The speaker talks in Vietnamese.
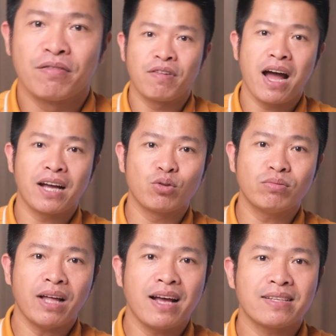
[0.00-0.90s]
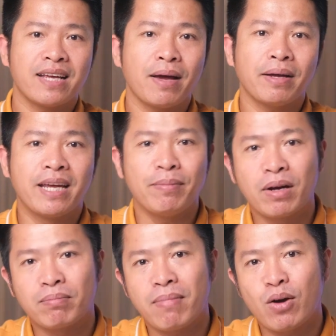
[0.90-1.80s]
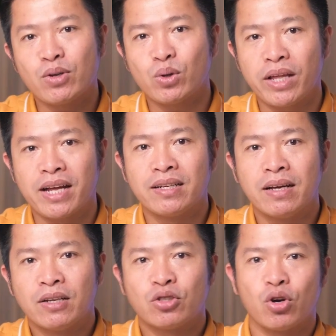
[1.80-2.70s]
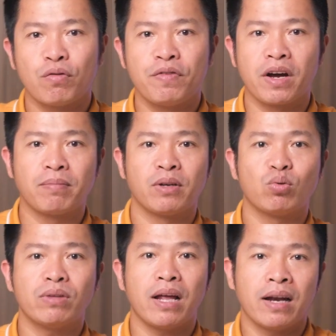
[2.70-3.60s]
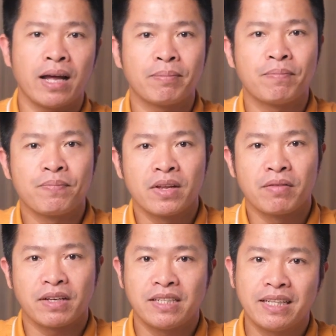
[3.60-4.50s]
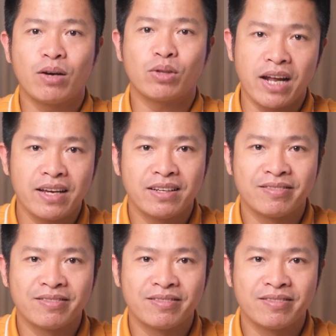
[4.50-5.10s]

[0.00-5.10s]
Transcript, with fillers: và chúng ta sẽ kiếm được bao nhiêu tiền cho việc mà chúng ta làm và chi tiêu tại đây.